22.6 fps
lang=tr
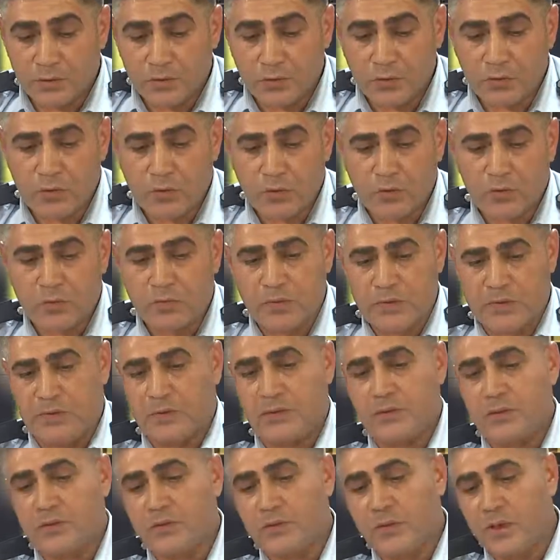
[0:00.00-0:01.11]
Çünkü biz
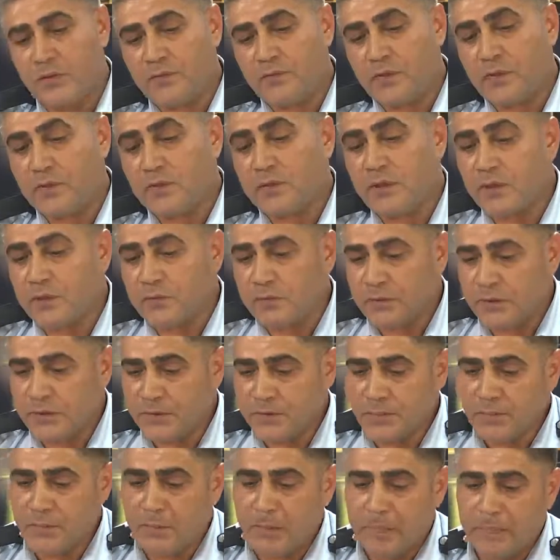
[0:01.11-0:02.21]
trafiğin tanımını
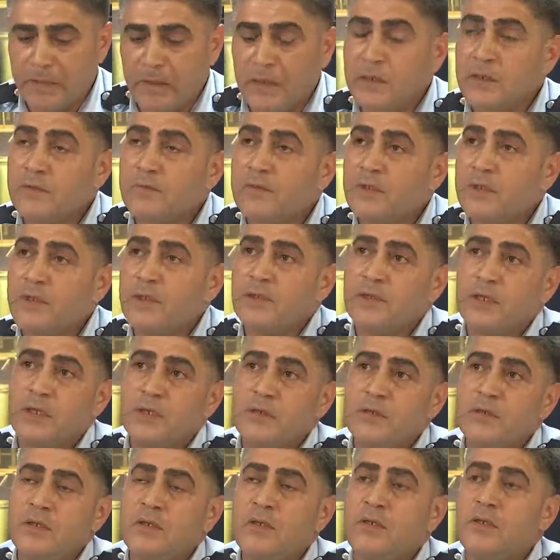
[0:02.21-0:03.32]
verirken
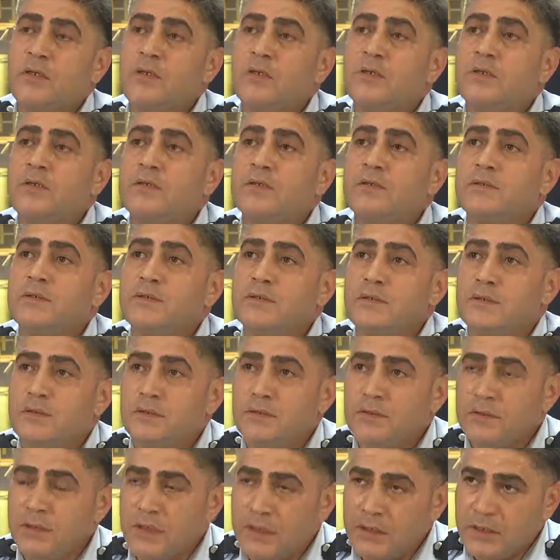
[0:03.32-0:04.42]
e,
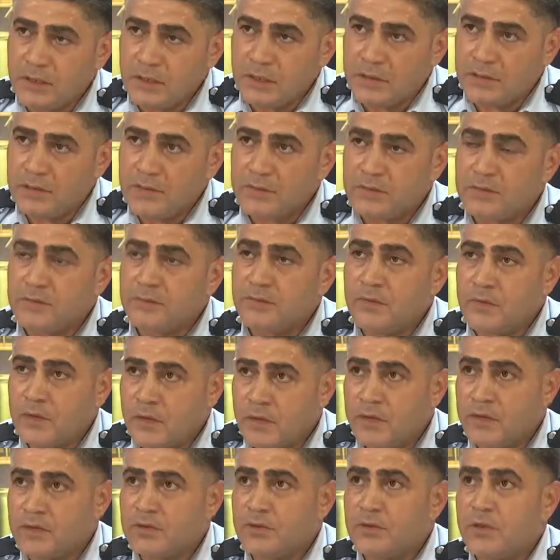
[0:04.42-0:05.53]
yayaların,
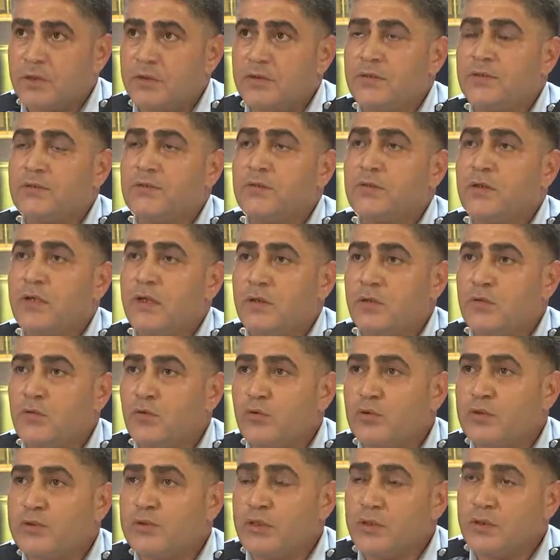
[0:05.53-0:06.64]
araçların karayol
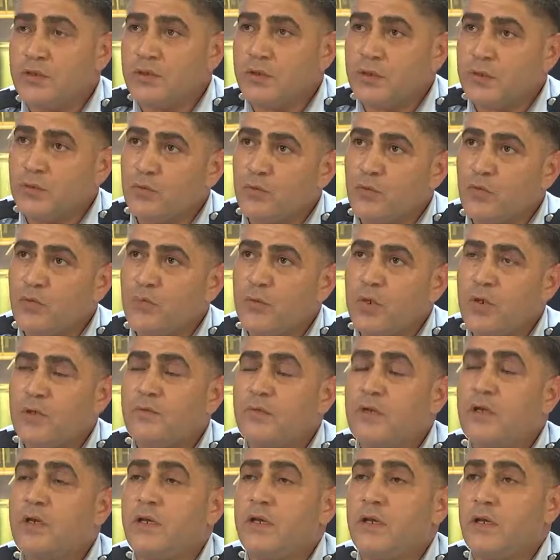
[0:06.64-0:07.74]
üzerindeki tüm hal
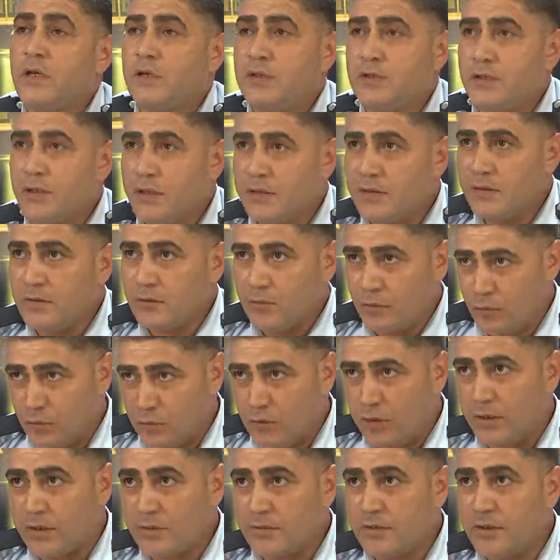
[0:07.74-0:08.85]
ve hareketleri
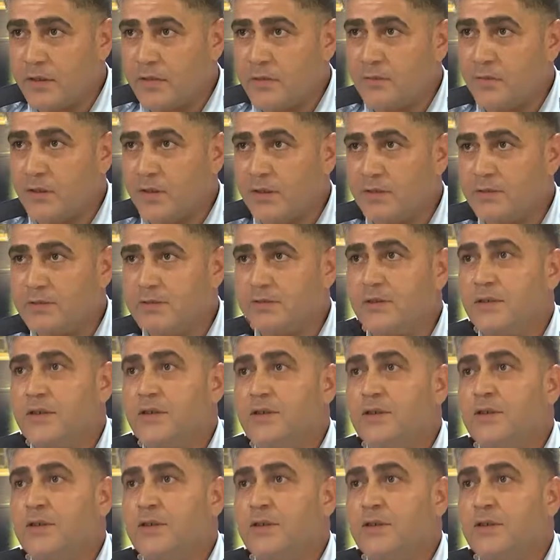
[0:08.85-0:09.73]
olarak tanımlarız.